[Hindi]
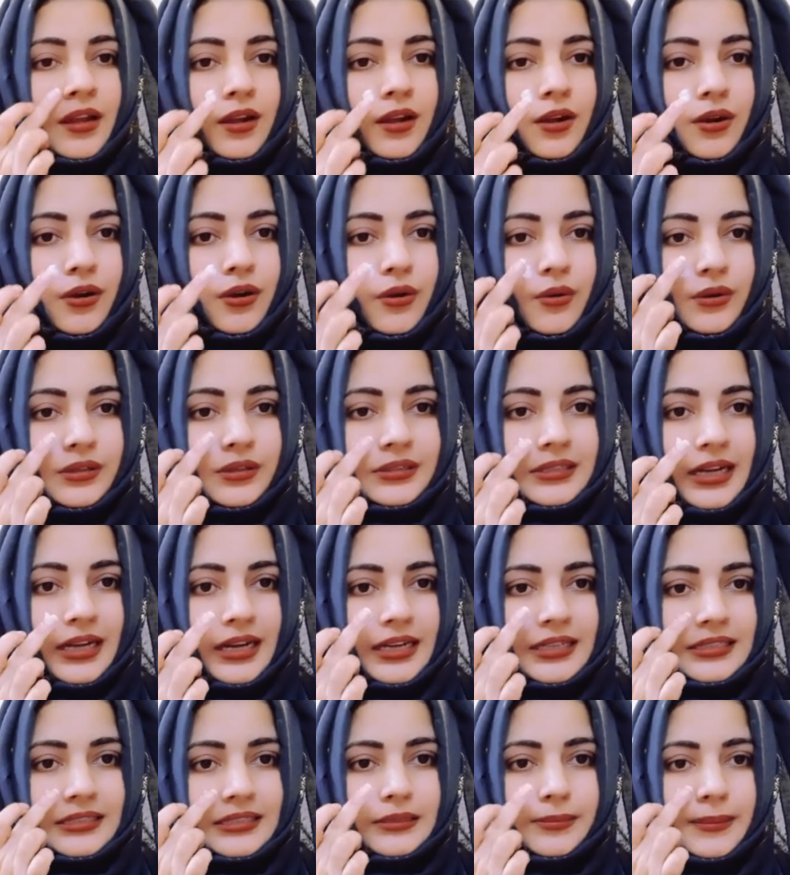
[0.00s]
ग्लो था
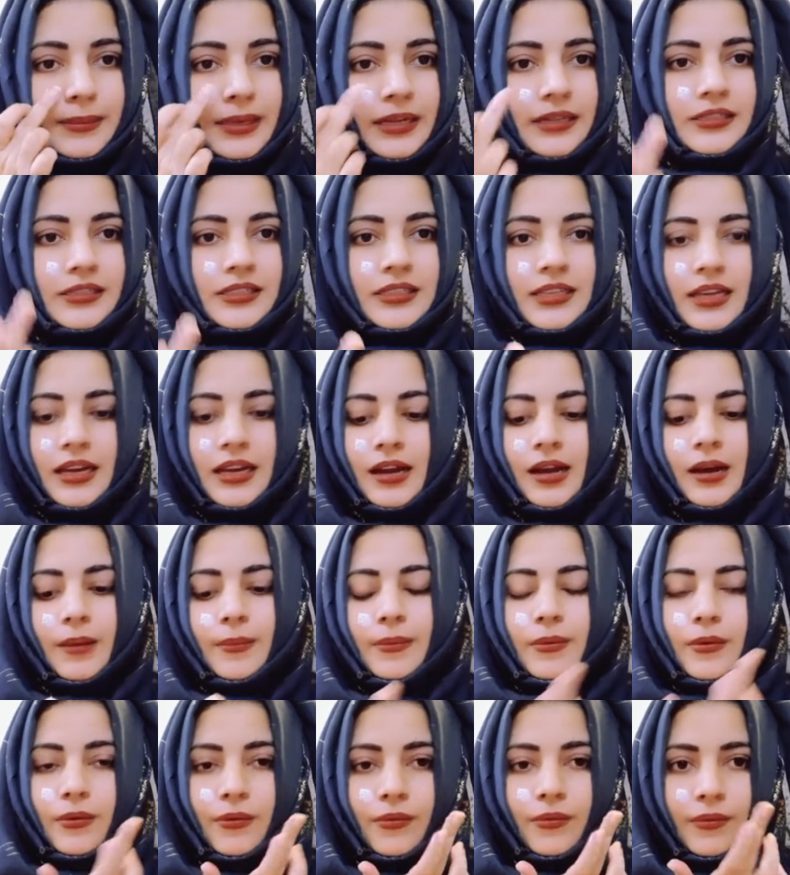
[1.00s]
इसमें ठीक है आप
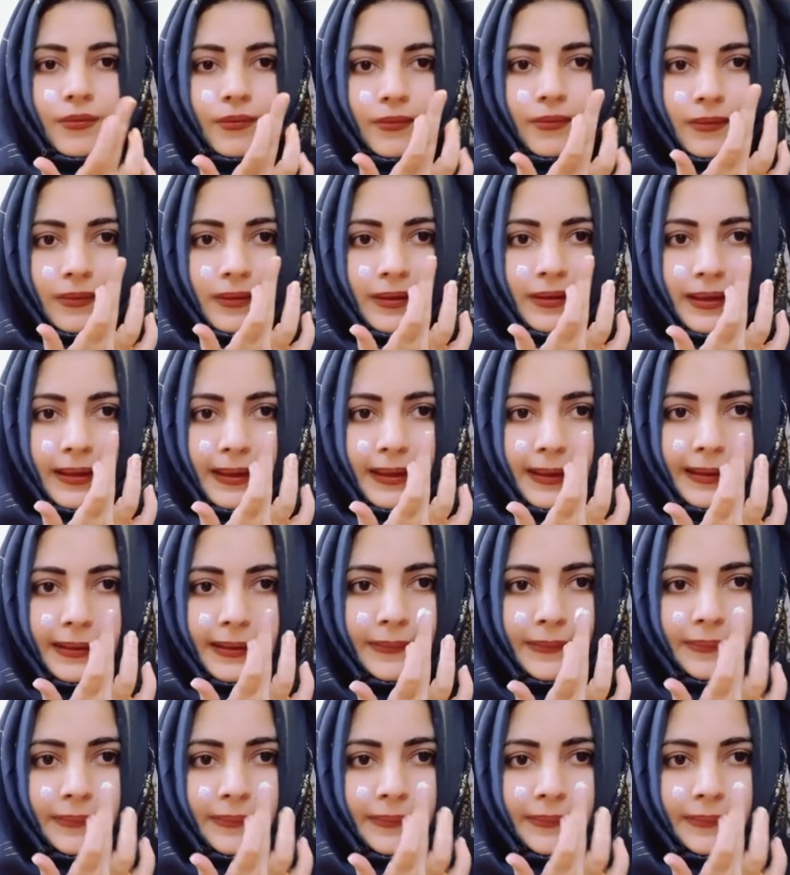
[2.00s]
लोगों के